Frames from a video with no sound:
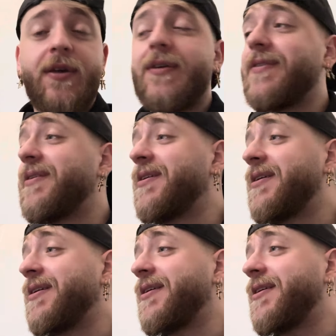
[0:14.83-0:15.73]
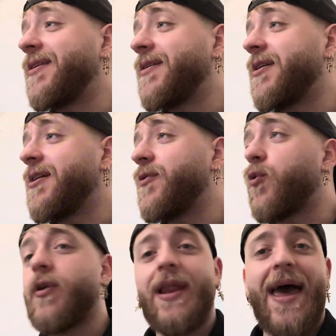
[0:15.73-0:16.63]
di
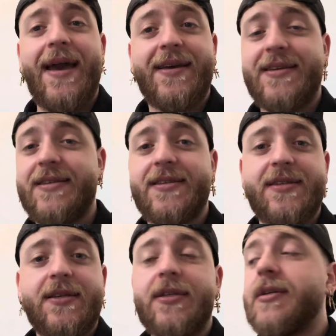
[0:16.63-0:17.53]
relax,